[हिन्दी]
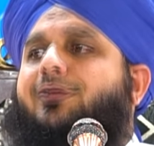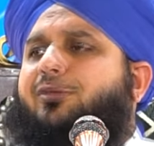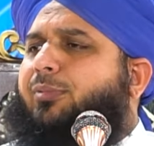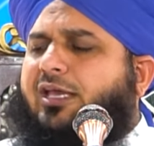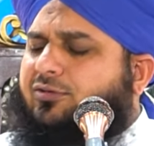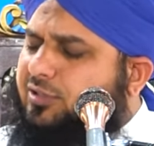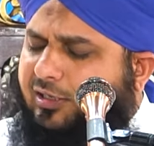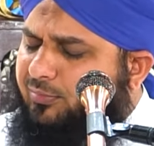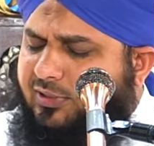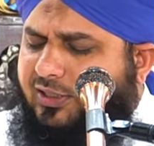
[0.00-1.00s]
जी मैं इस
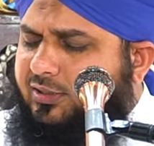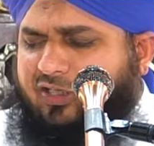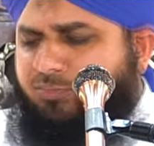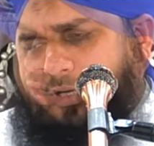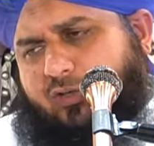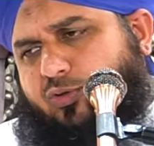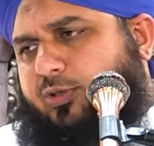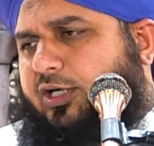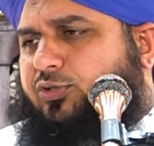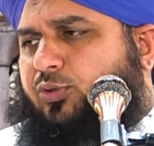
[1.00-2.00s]
काबिल नहीं जी मैं तो
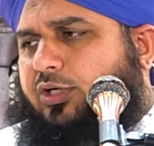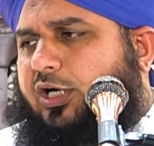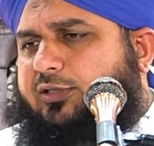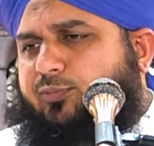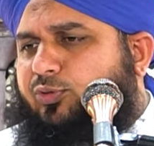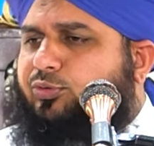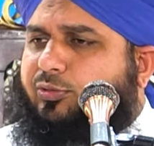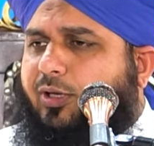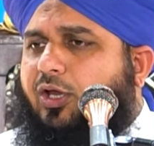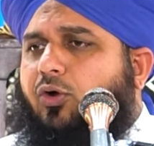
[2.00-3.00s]
बड़ा छोटा आदमी हूँ
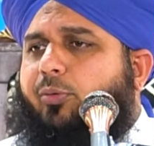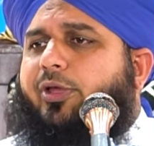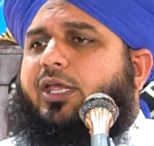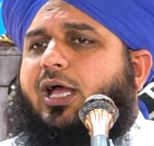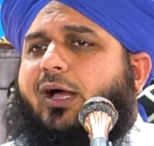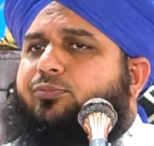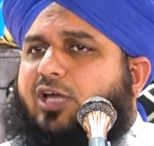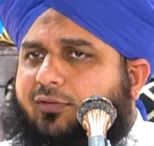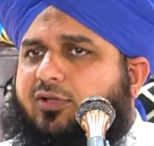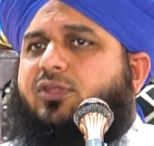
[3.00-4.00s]
जी मैं और भाई आप
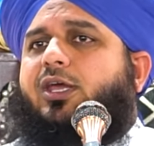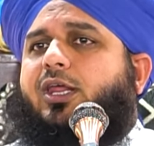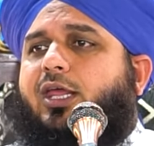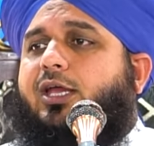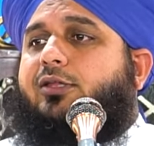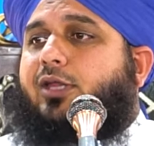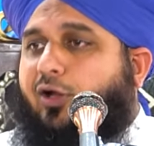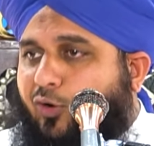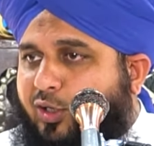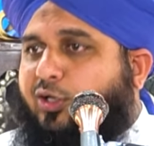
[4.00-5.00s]
दावत दे रहे हैं कि
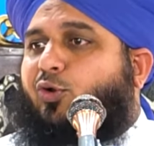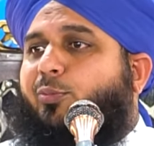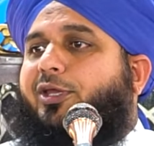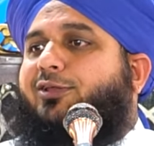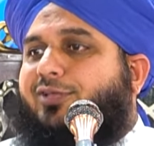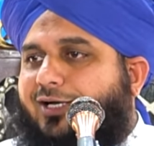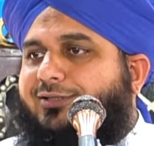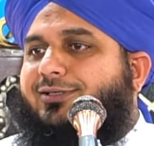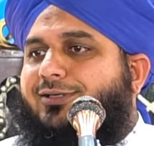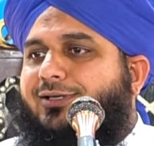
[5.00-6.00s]
ज़रा और करो मेरे
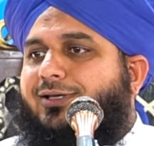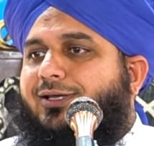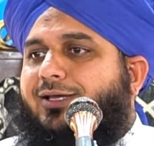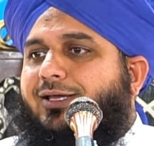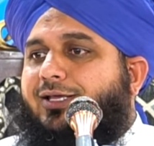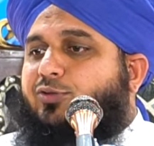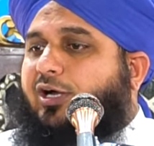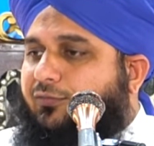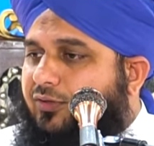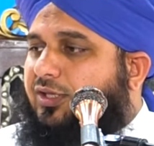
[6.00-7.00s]
साथ ये
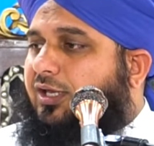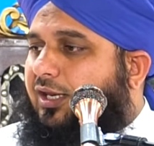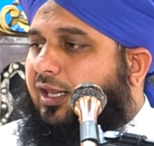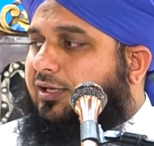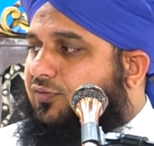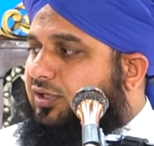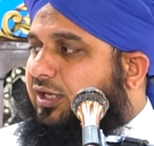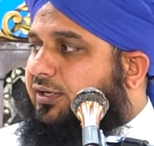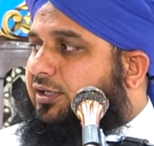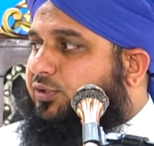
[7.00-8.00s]
दावत दे रहे हैं किसी
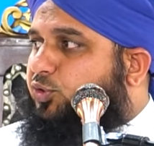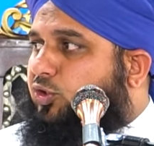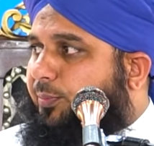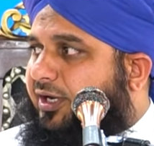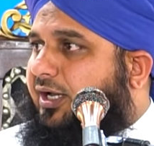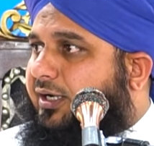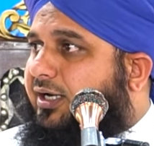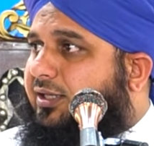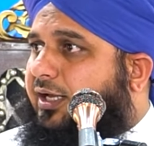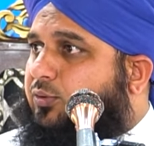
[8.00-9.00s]
ने अगर किसी को मना
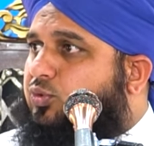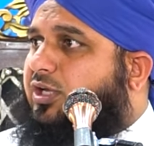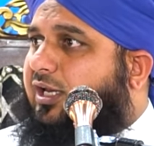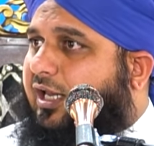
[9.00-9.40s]
करना है तो उसका